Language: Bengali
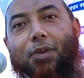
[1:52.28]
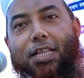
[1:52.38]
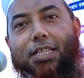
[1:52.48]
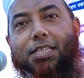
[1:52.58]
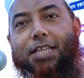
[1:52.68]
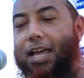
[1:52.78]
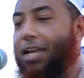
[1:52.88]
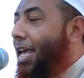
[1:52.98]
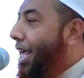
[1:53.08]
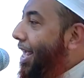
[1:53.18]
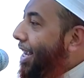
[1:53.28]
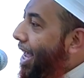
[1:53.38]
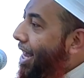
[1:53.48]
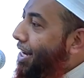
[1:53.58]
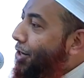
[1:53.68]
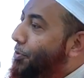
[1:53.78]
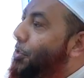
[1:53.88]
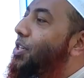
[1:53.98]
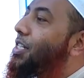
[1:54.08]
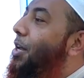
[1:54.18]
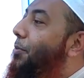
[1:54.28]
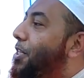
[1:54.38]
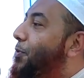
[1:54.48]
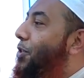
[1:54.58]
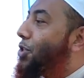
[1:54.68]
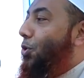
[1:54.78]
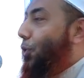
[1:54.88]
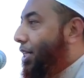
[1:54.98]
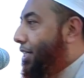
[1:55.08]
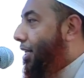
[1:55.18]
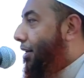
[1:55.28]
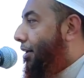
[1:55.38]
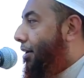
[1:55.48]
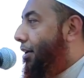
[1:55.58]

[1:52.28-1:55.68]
হাদিসটা এখানেই নবী সালাম স্পষ্ট করে দিচ্ছেন